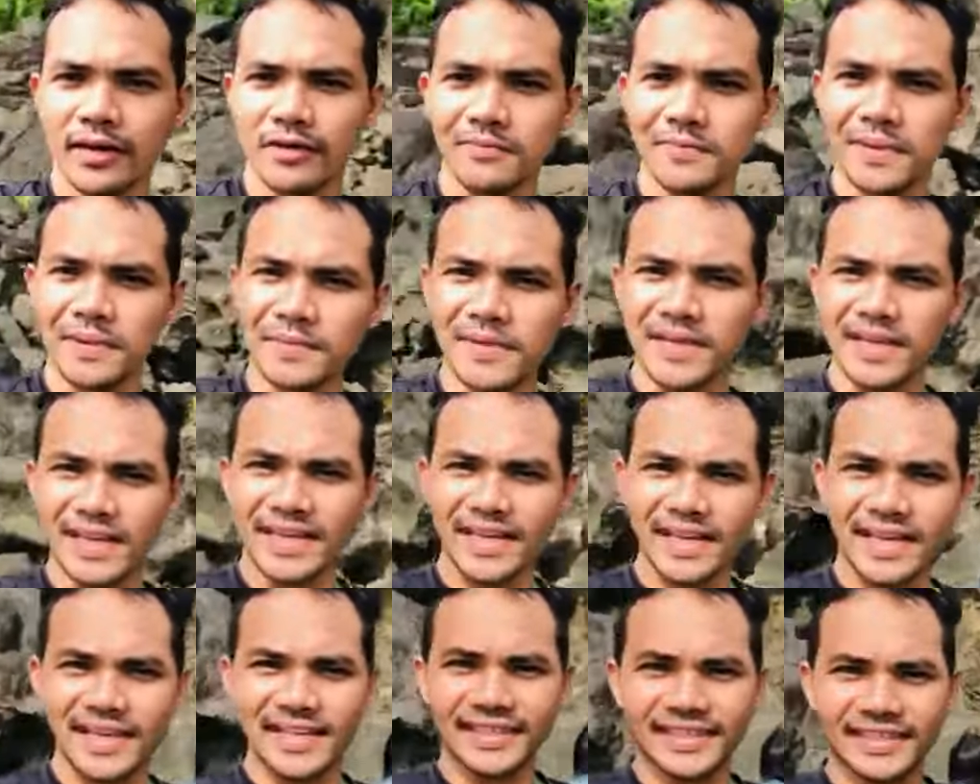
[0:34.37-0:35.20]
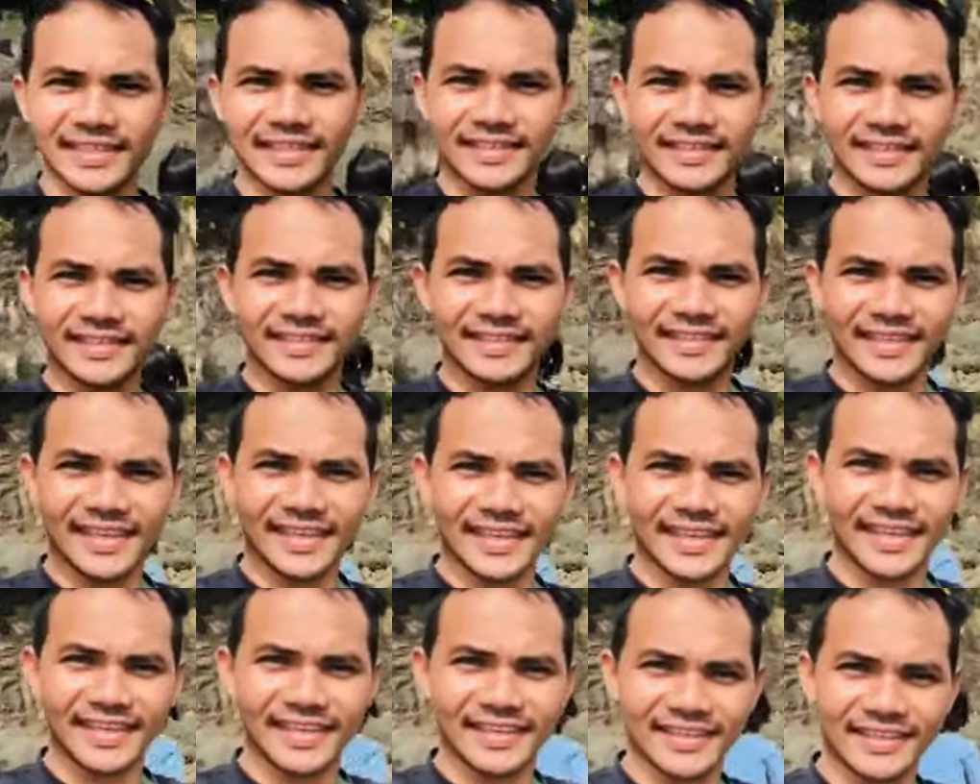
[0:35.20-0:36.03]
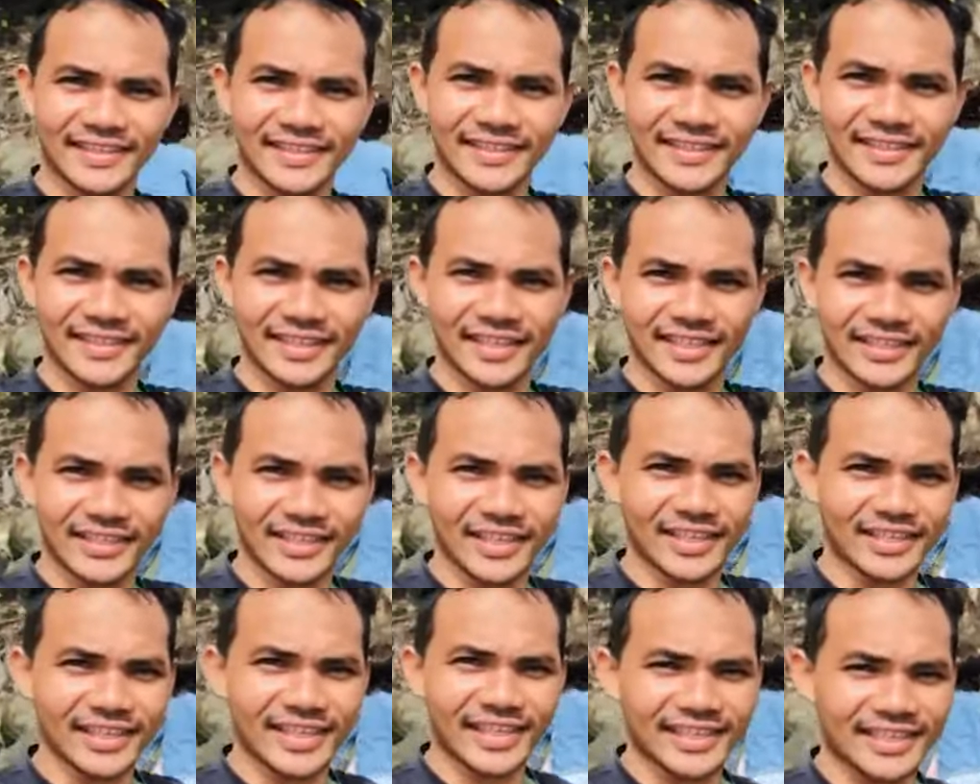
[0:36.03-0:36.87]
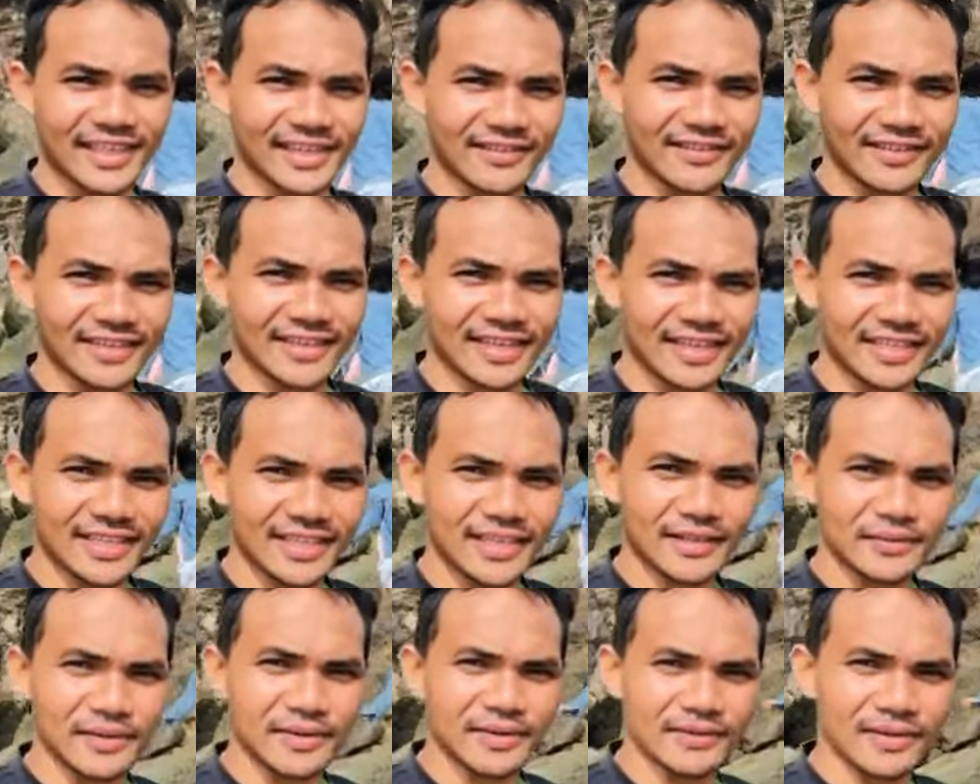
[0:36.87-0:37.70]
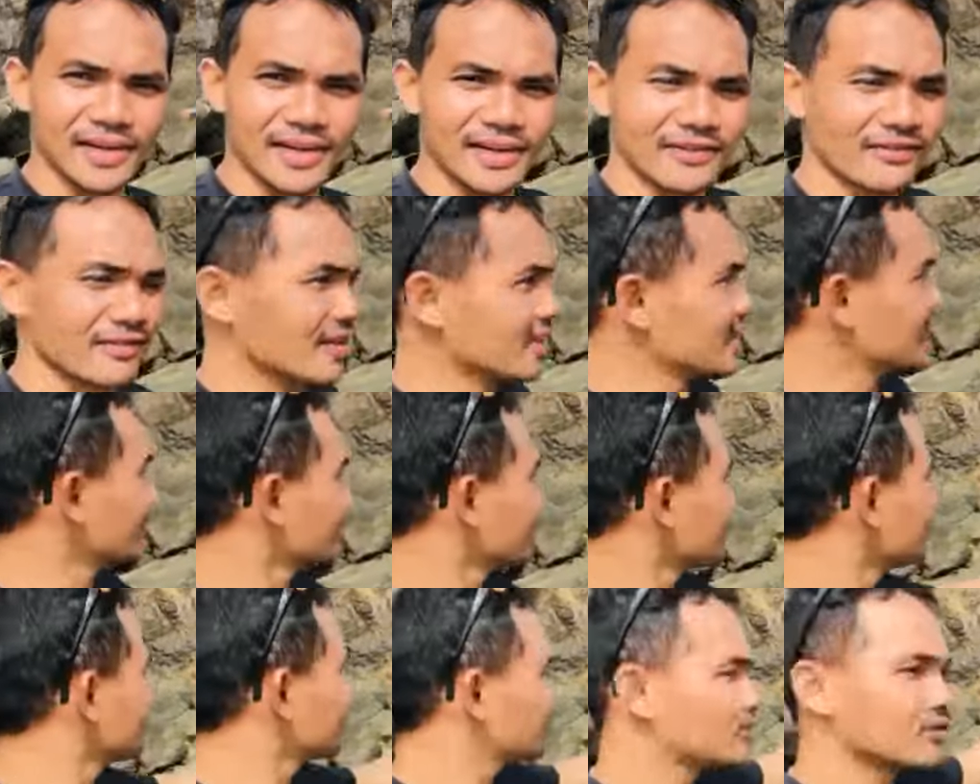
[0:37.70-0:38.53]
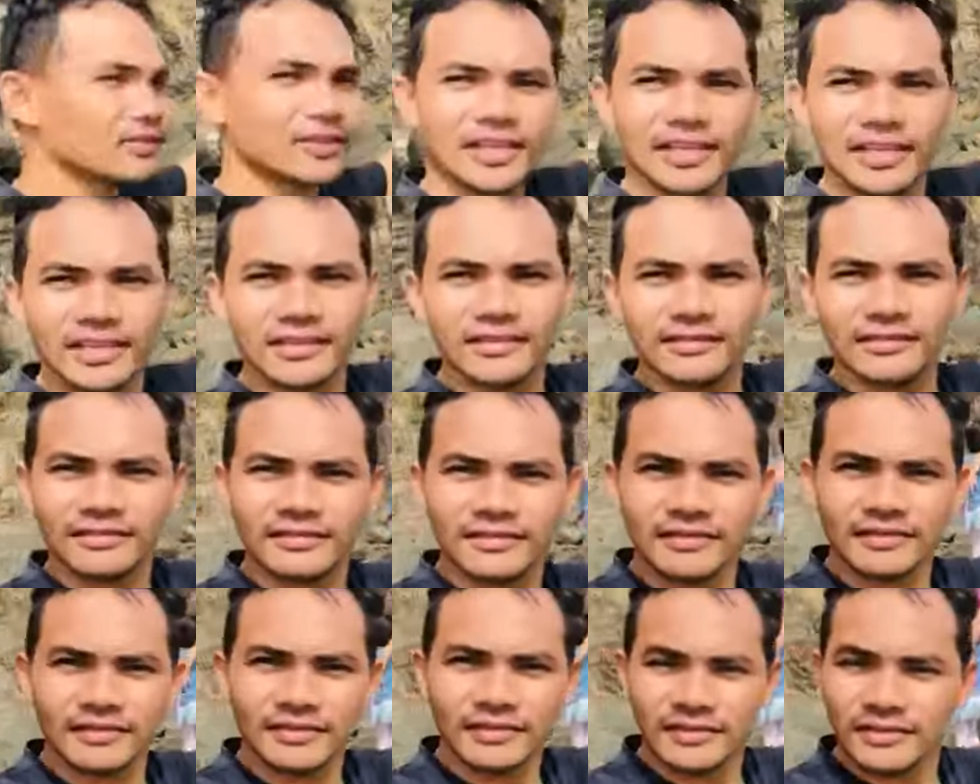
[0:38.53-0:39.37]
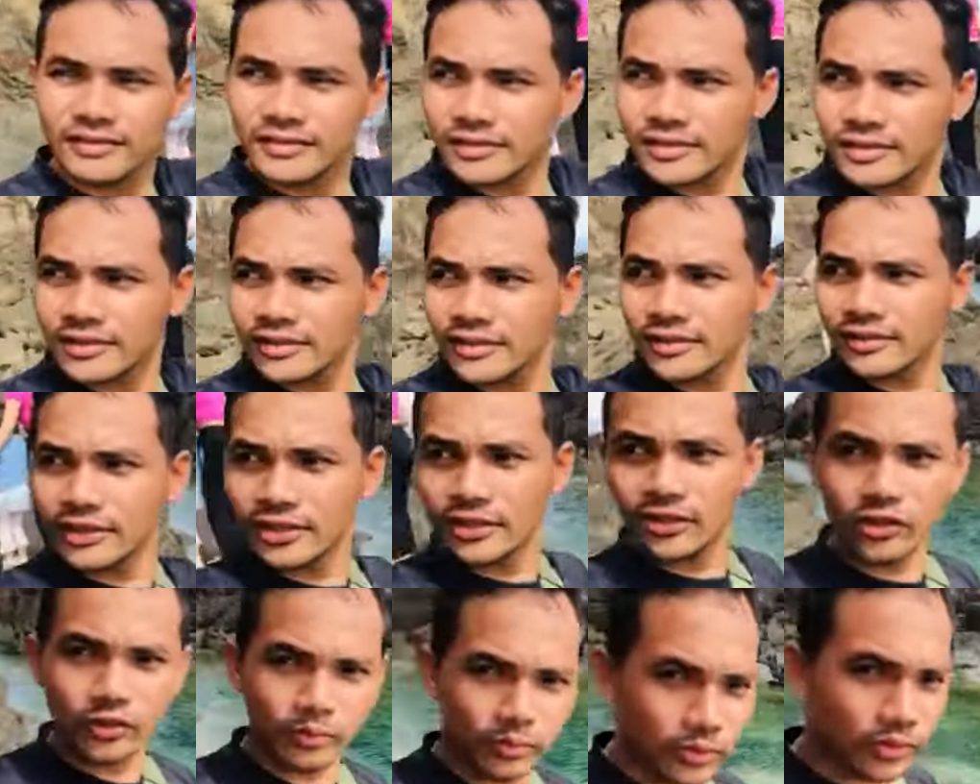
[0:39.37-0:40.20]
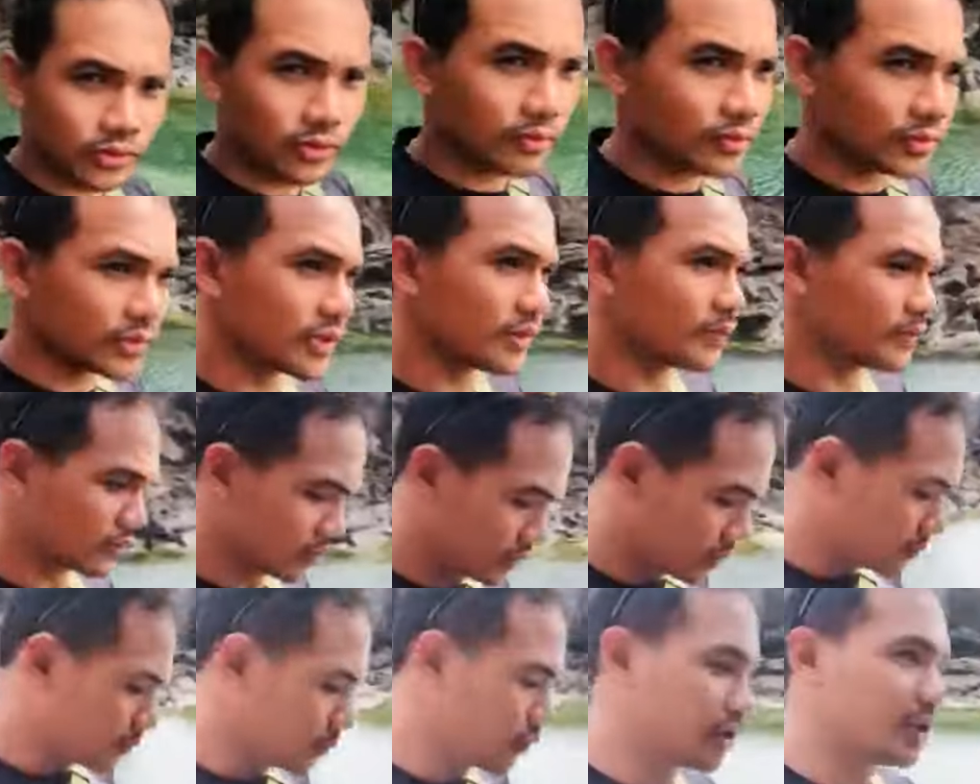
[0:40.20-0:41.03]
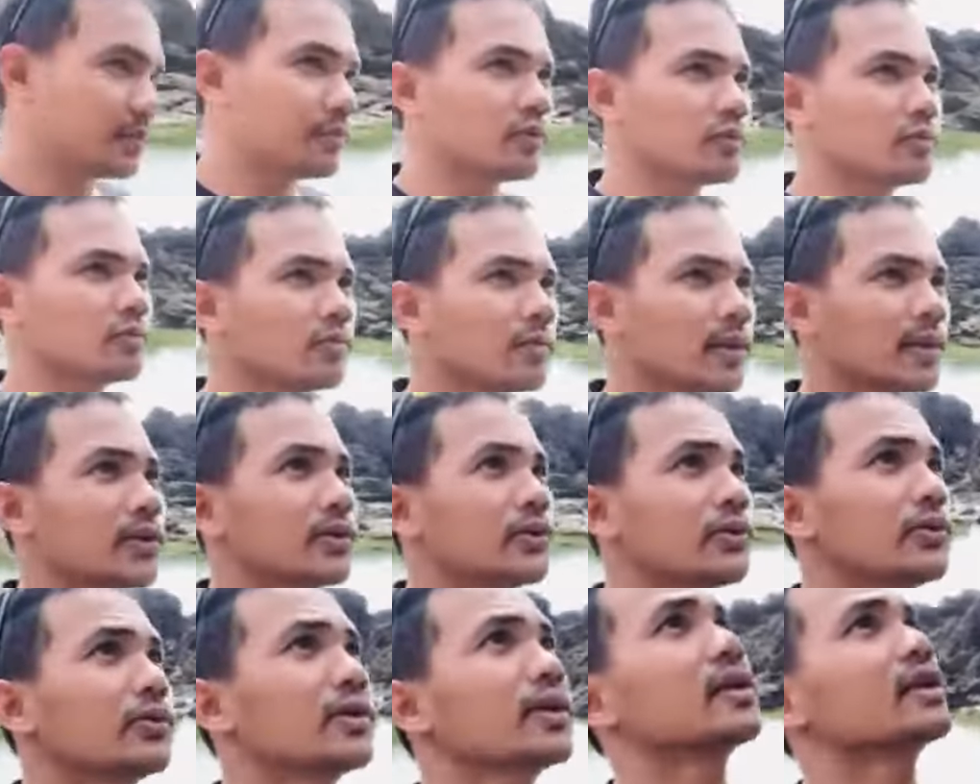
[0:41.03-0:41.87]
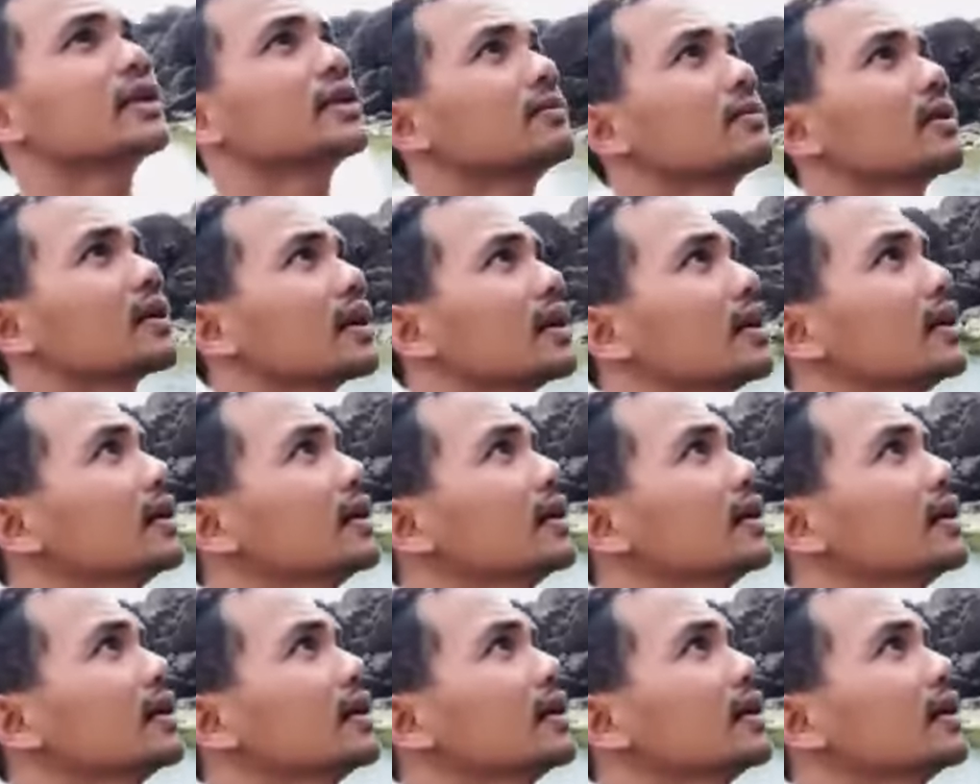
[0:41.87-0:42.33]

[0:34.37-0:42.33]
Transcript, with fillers: akong pamilya guys. So, nara, shout out guys akong asawa o akong anak. So na drill. Dito po do, pwede po. Pwede po magdunduyan dre mga